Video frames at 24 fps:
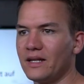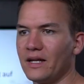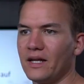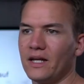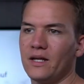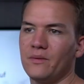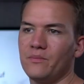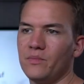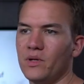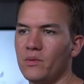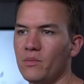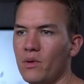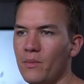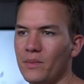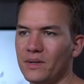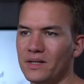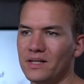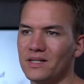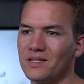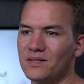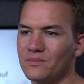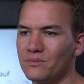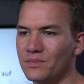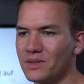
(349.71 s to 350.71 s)
ja eben immer mit
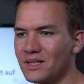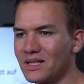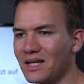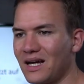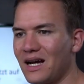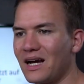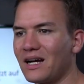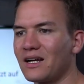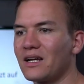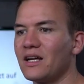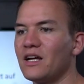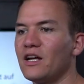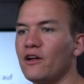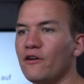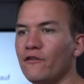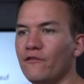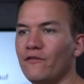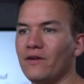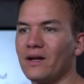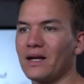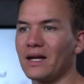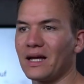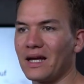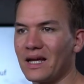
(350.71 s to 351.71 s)
diesem Betrag
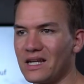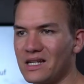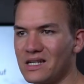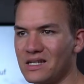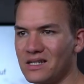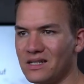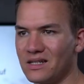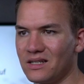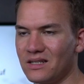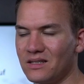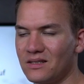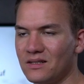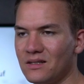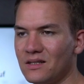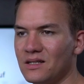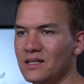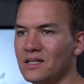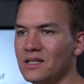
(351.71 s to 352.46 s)
verrechnet.